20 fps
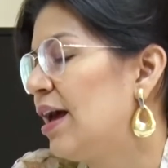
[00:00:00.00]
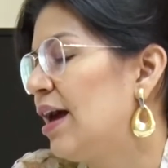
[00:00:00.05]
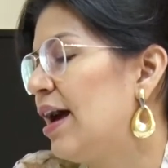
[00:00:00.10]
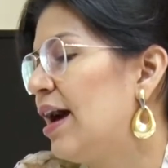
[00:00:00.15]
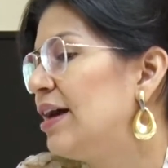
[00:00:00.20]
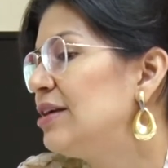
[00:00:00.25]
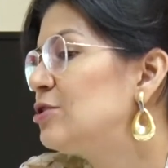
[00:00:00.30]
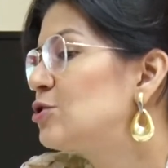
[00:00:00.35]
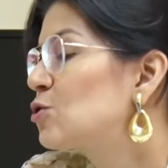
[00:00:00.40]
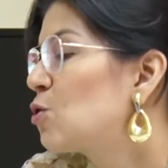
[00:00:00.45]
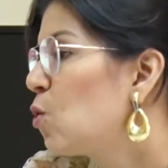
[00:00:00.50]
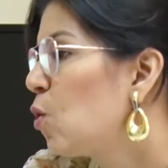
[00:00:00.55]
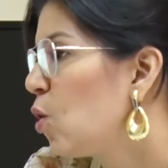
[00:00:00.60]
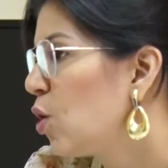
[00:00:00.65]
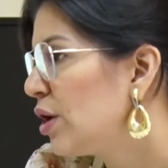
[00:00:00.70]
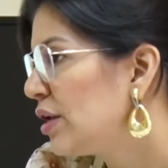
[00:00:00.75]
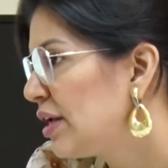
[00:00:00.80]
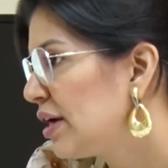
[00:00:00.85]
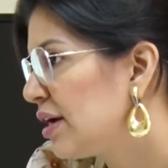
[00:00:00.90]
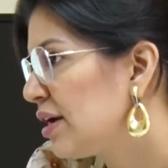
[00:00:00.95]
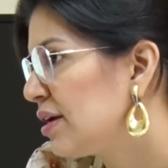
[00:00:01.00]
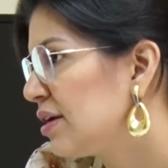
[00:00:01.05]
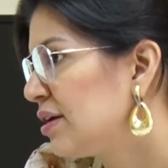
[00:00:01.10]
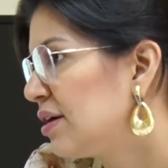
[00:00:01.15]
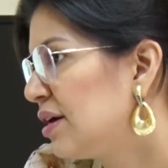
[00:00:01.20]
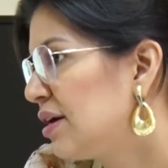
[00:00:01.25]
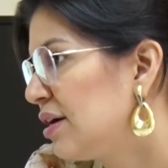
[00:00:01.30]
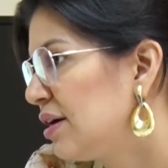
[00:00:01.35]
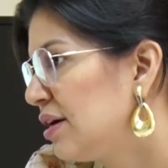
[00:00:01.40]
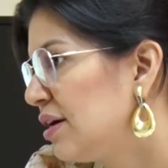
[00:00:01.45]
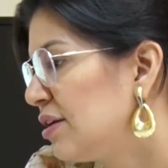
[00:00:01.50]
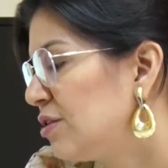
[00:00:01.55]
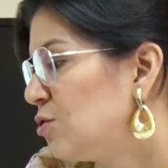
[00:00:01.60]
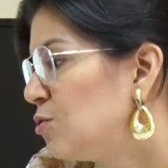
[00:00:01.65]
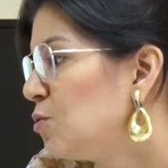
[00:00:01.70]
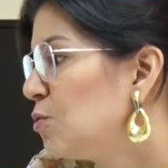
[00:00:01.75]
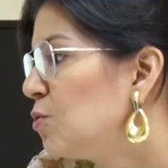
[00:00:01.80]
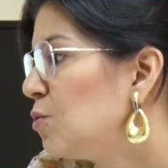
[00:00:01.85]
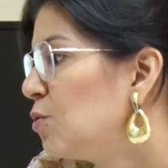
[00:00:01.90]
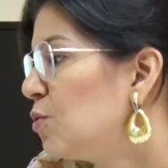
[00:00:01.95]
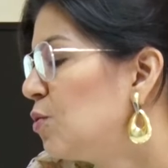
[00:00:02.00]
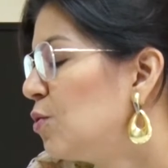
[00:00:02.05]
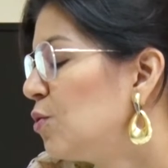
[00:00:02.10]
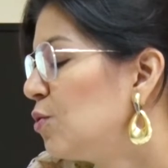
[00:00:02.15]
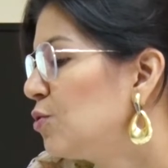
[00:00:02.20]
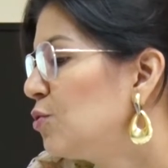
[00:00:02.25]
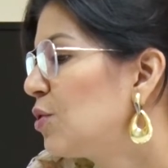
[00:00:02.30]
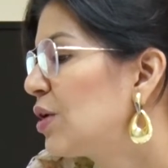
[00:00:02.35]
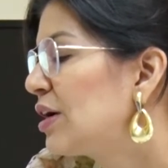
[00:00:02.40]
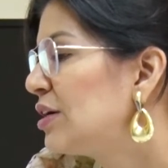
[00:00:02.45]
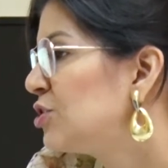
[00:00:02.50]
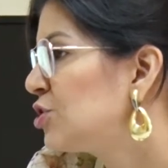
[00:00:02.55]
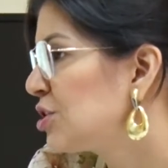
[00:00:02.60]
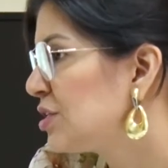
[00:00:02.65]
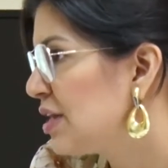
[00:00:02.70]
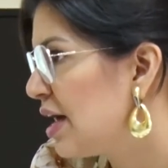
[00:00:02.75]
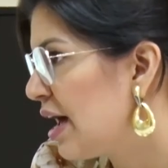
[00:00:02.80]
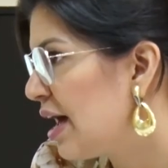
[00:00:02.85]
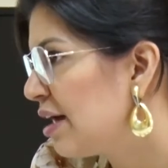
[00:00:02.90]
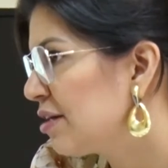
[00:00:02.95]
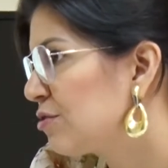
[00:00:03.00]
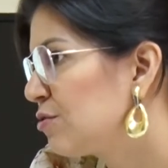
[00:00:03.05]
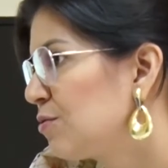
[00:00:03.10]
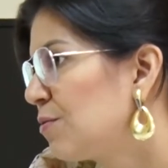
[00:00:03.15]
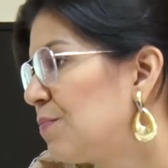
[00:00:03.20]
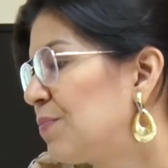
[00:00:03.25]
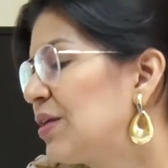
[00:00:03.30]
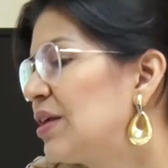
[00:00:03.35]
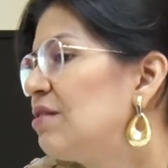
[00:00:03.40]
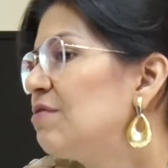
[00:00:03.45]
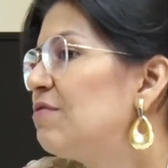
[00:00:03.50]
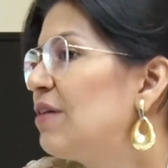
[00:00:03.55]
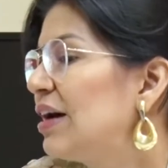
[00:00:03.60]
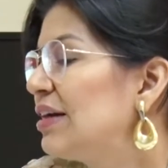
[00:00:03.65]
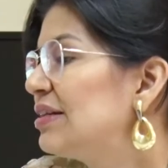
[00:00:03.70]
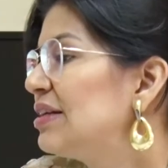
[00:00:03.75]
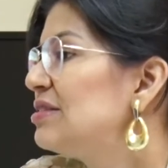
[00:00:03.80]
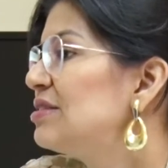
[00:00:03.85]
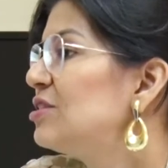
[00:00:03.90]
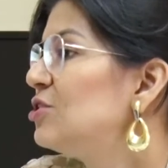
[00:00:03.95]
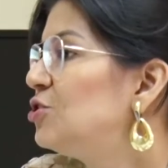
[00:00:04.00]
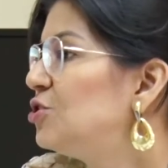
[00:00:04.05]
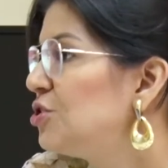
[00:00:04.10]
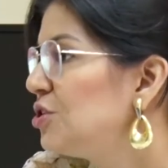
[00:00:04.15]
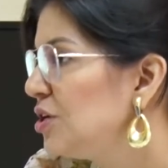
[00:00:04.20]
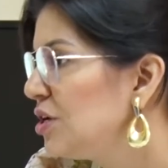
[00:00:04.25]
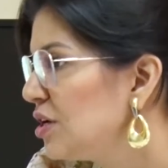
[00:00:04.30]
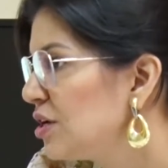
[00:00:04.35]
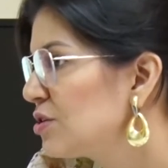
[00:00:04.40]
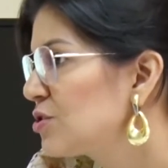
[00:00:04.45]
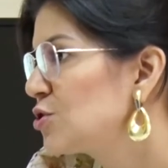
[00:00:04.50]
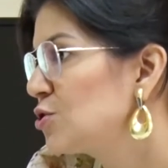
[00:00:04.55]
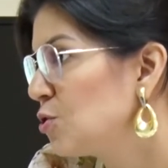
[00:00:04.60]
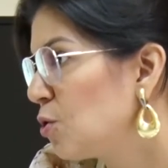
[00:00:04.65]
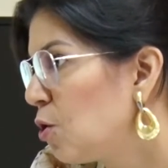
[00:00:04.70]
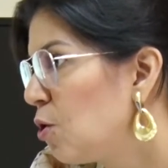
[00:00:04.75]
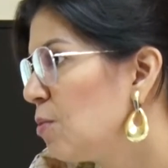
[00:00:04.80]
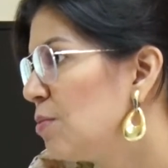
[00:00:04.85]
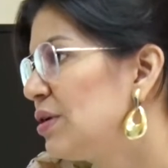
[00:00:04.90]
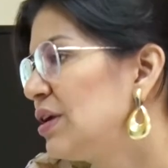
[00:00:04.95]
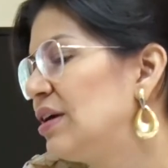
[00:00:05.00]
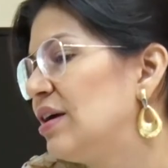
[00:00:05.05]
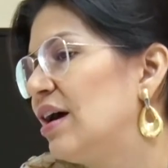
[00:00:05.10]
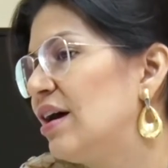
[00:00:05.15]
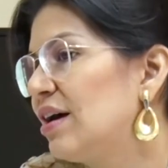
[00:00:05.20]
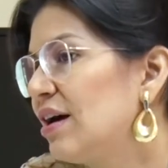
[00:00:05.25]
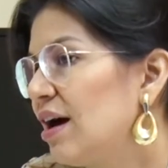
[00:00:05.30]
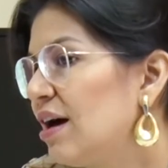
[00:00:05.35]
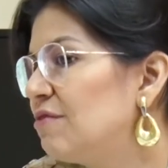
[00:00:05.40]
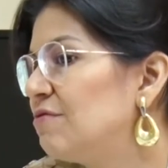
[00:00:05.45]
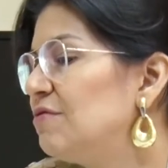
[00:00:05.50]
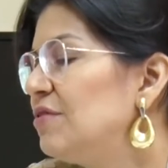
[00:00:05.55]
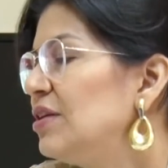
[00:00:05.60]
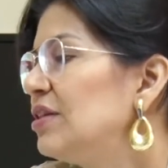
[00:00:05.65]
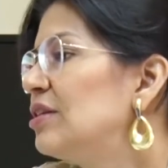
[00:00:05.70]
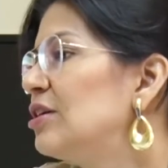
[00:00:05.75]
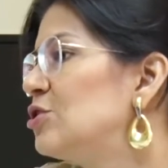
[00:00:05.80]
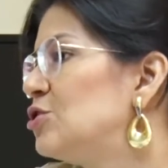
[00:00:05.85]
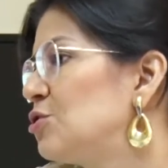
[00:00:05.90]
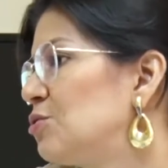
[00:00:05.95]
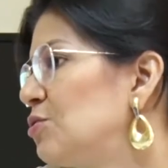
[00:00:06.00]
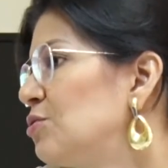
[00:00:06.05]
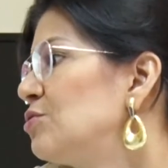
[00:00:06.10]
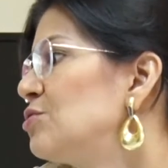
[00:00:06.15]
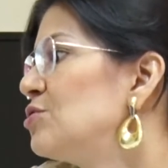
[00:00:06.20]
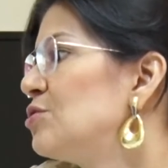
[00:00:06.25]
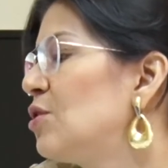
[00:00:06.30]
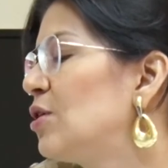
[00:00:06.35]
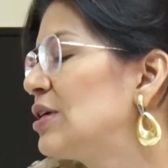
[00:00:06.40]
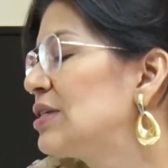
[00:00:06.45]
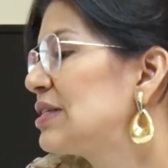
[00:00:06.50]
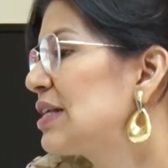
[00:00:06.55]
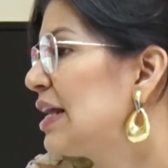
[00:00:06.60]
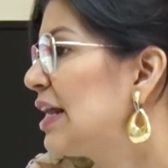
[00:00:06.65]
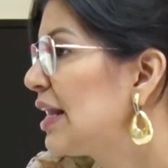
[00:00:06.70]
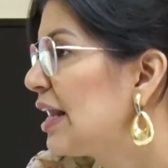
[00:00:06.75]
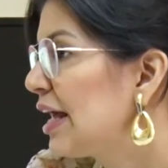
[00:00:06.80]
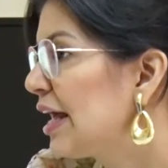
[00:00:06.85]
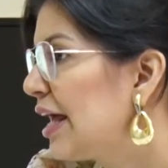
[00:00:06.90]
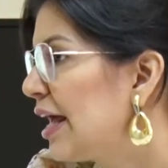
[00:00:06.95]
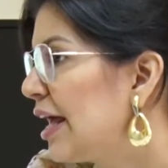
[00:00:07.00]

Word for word: A escolha uh, do, do candidato que vai decidir sobre a, a vida de todos nós, ela